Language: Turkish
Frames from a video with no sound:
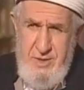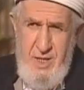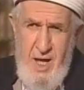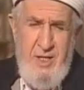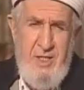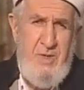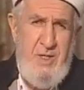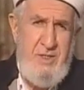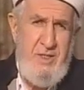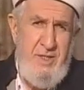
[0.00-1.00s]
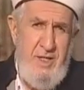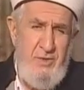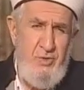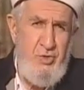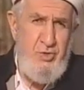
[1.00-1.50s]
Takip
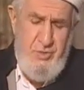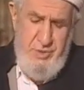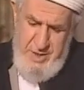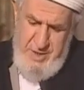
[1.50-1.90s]
ettikleri, uydukları